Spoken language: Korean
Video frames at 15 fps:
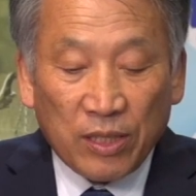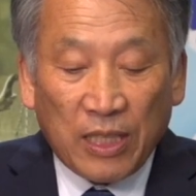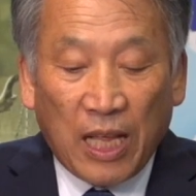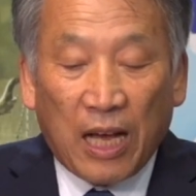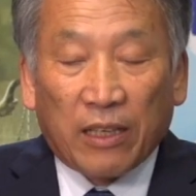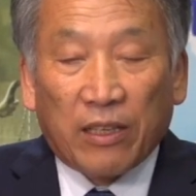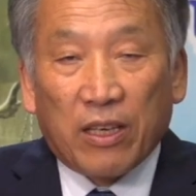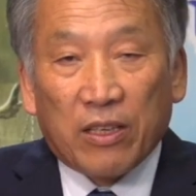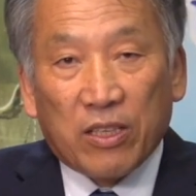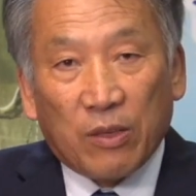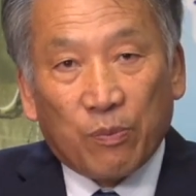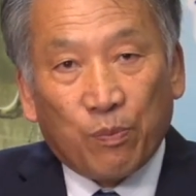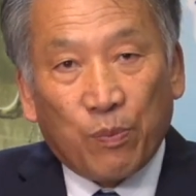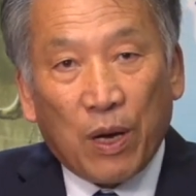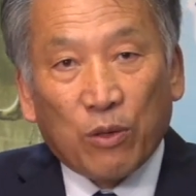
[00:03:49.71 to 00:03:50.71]
당해
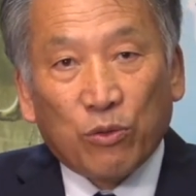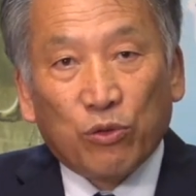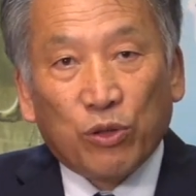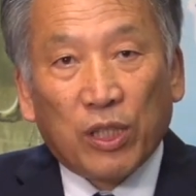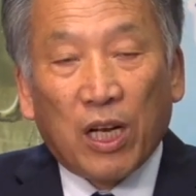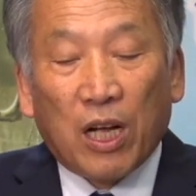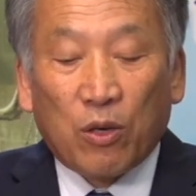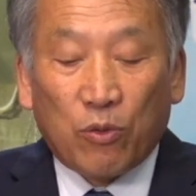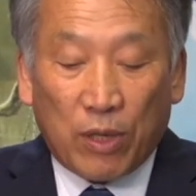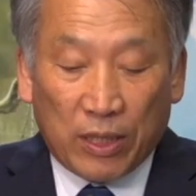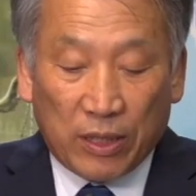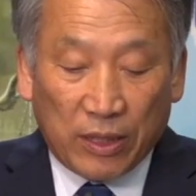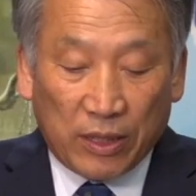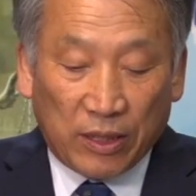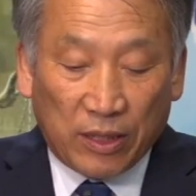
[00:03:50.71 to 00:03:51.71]
재판국이라고
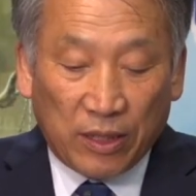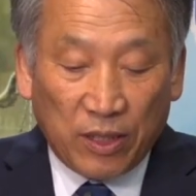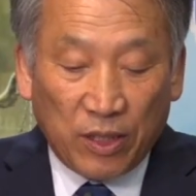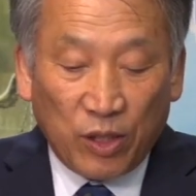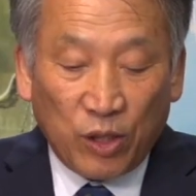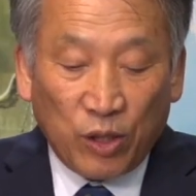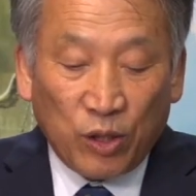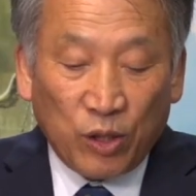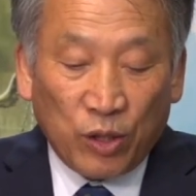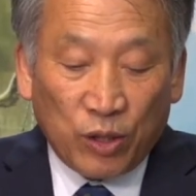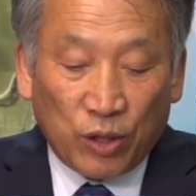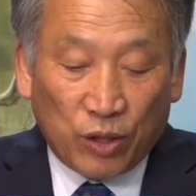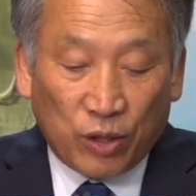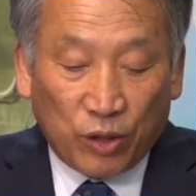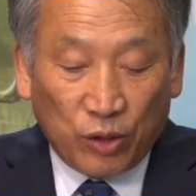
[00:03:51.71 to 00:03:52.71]
하는
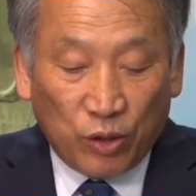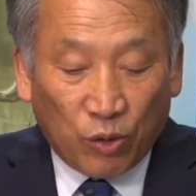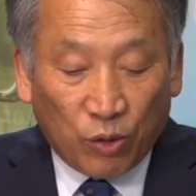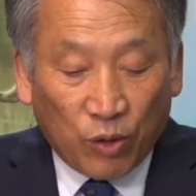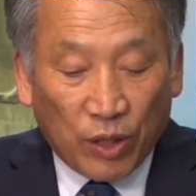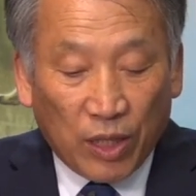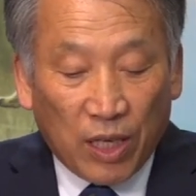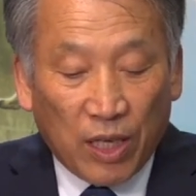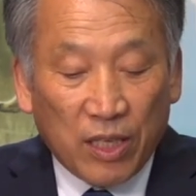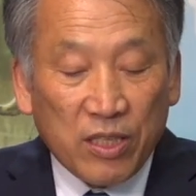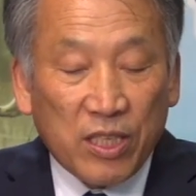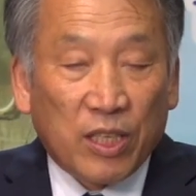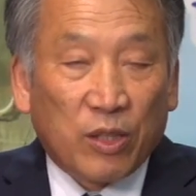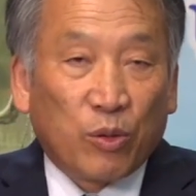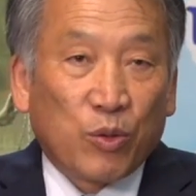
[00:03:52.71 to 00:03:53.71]
용어나
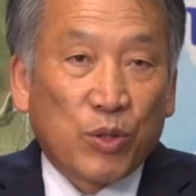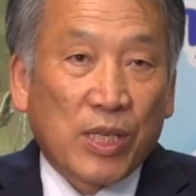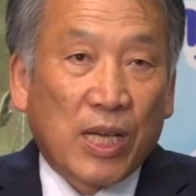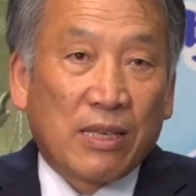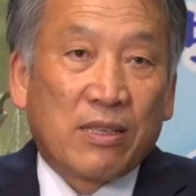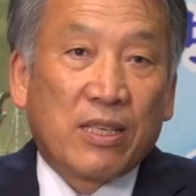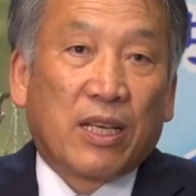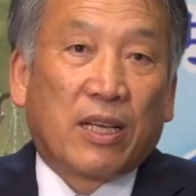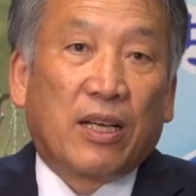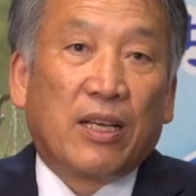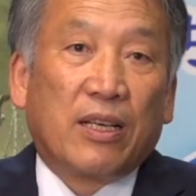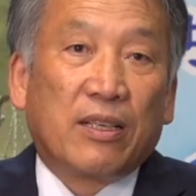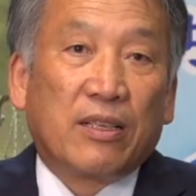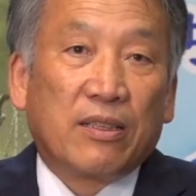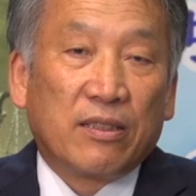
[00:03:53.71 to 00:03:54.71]
제도
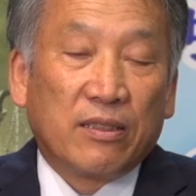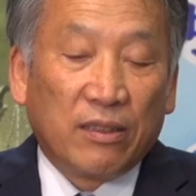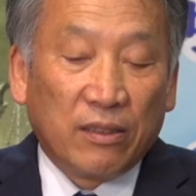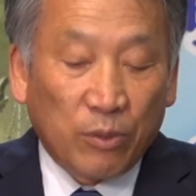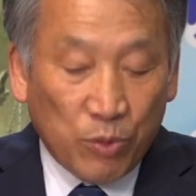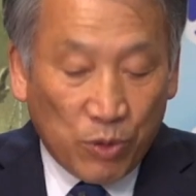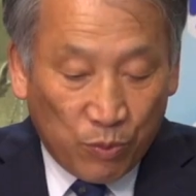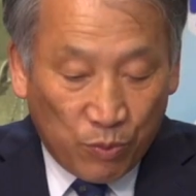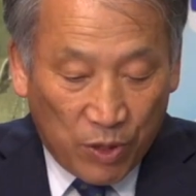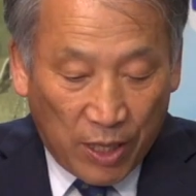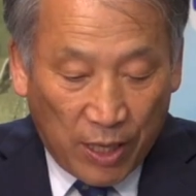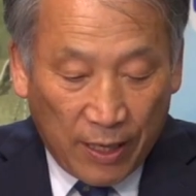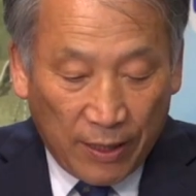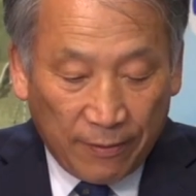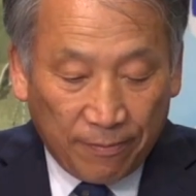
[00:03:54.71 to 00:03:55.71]
자체가
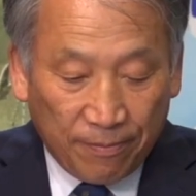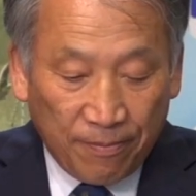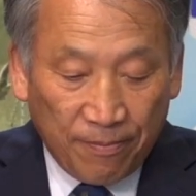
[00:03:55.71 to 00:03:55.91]
없습니다.